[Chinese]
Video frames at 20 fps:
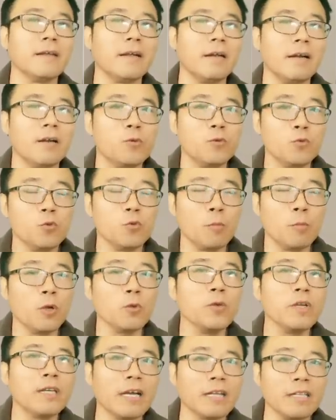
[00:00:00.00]
而橘猫
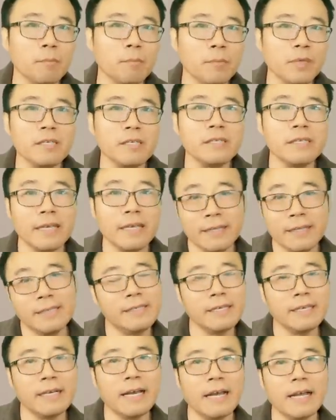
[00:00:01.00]
队长呢，明显年
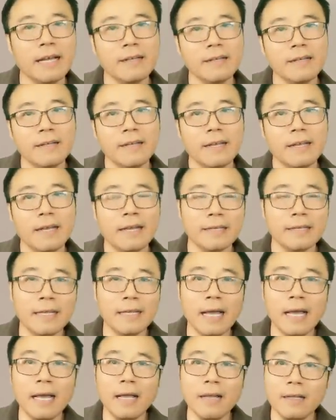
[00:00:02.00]
轻啊，哎，
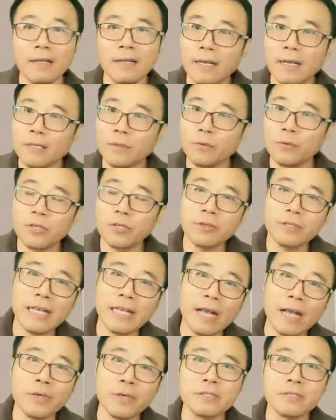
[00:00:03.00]
他很多时候
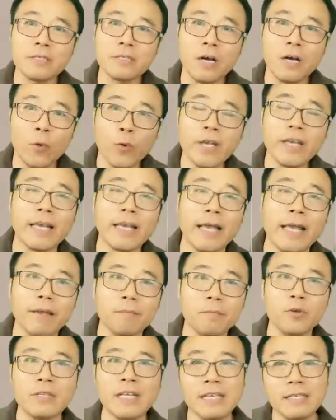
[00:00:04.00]
他会思考会改，
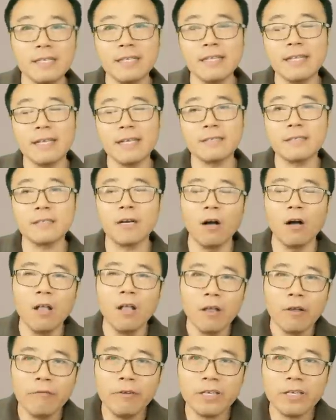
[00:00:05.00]
比如他现在在思考
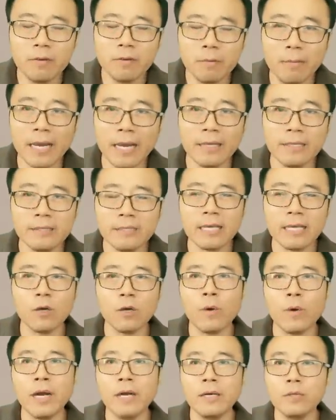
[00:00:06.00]
为什么马来西亚的
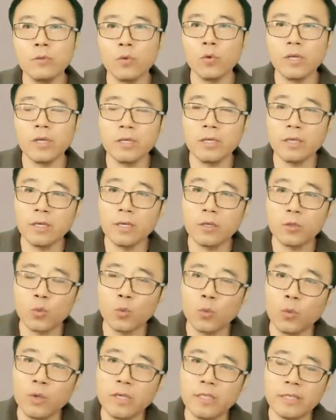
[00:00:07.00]
华人对这个
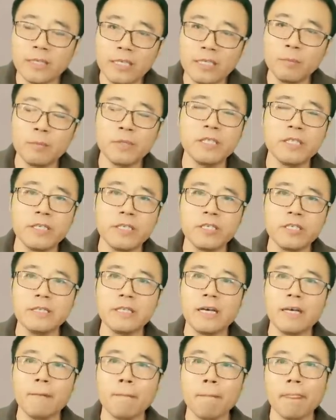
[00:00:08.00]
中国人现在这么敌视
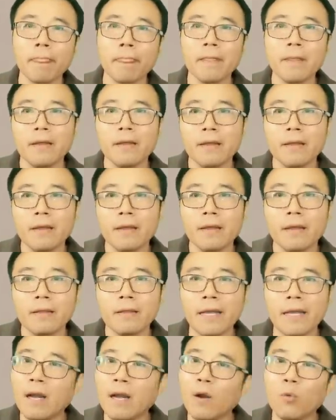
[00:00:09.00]
呢？
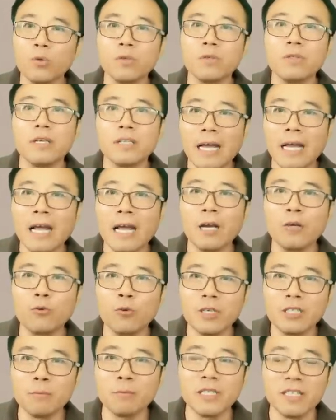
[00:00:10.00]
当然，我觉得他
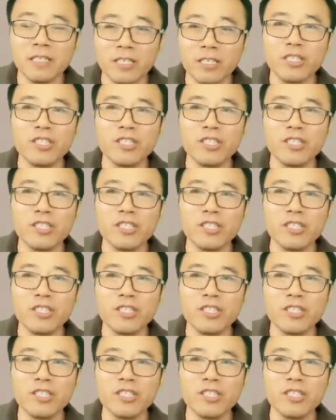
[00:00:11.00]
说这么敌